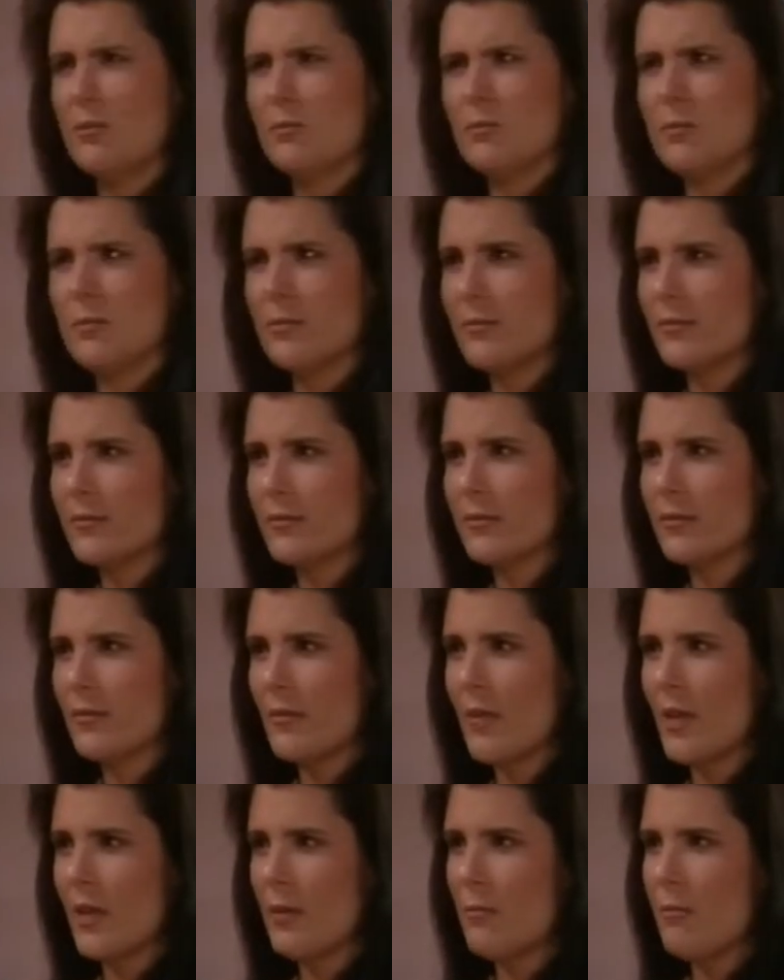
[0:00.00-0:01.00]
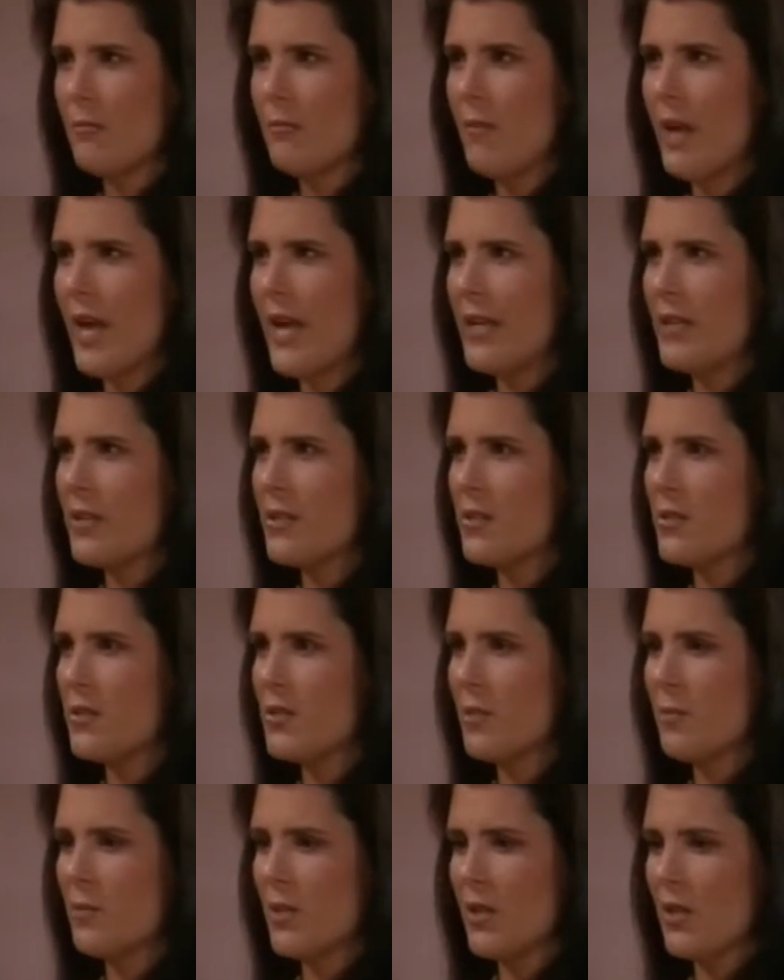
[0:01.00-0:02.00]
Ähm, Mike,
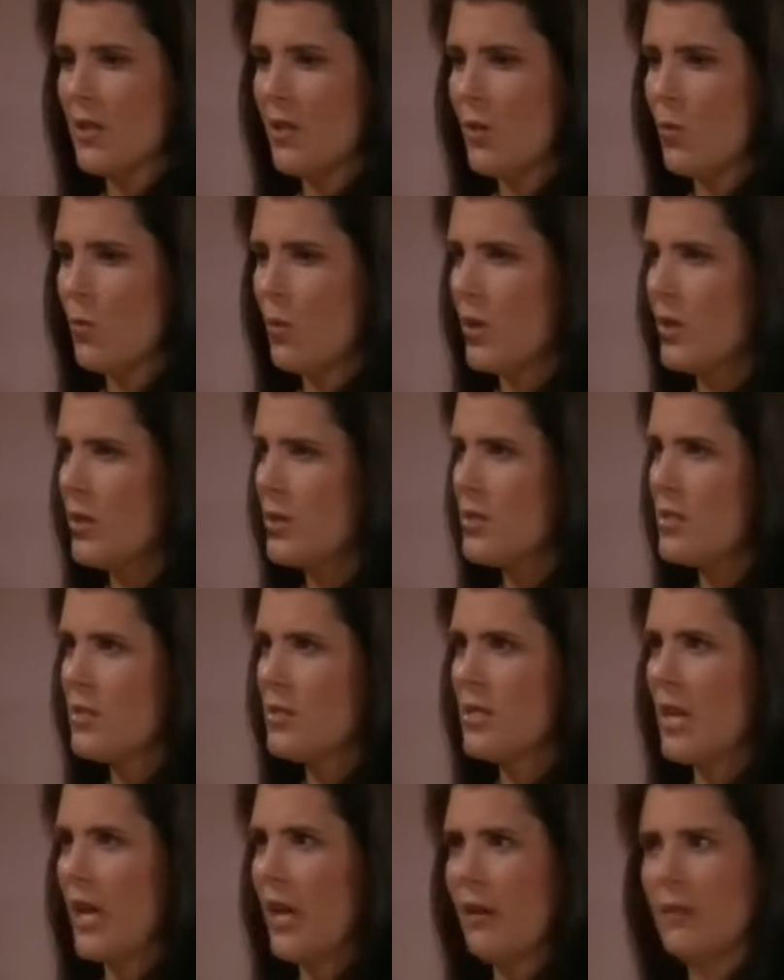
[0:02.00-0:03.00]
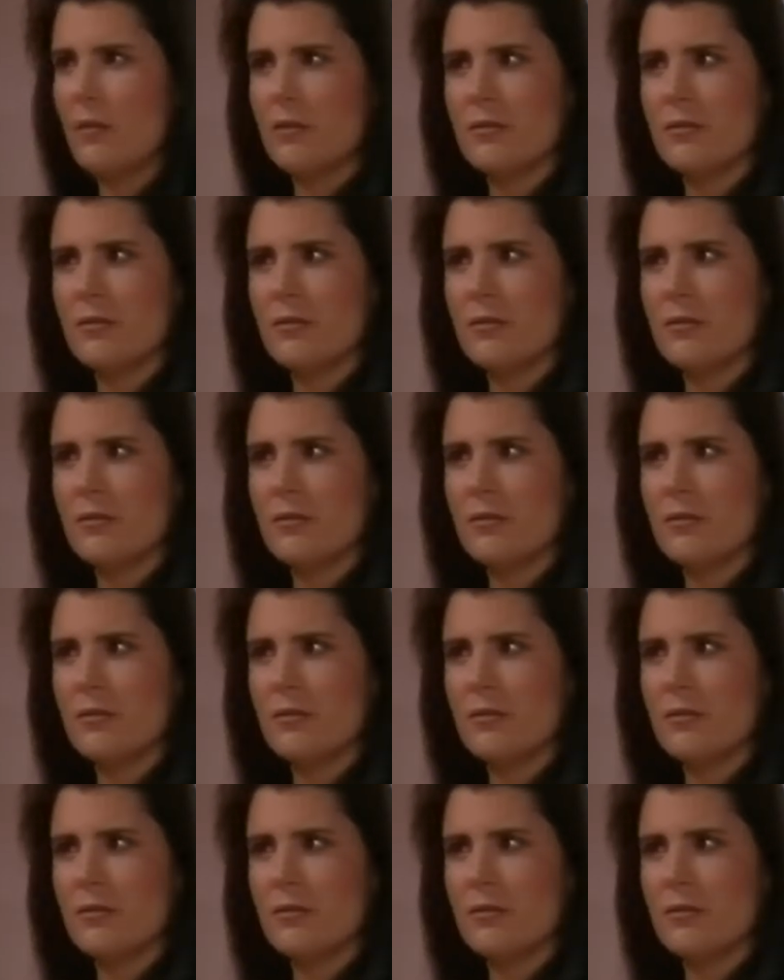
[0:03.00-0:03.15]
wollten Sie noch irgendetwas